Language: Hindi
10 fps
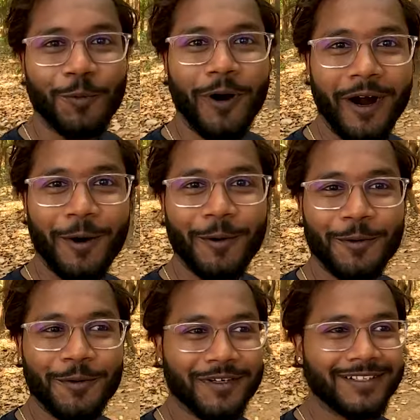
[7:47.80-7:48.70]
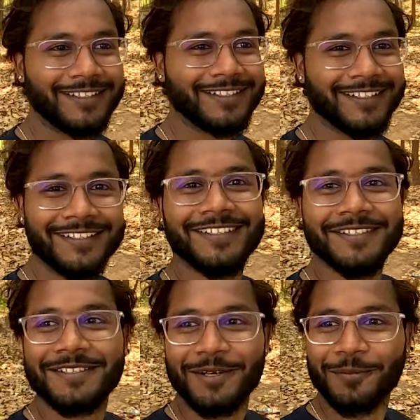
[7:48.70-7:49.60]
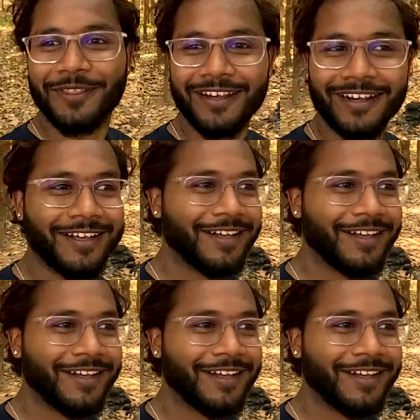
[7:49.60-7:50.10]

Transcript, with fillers: वाह दिस इज समथिंग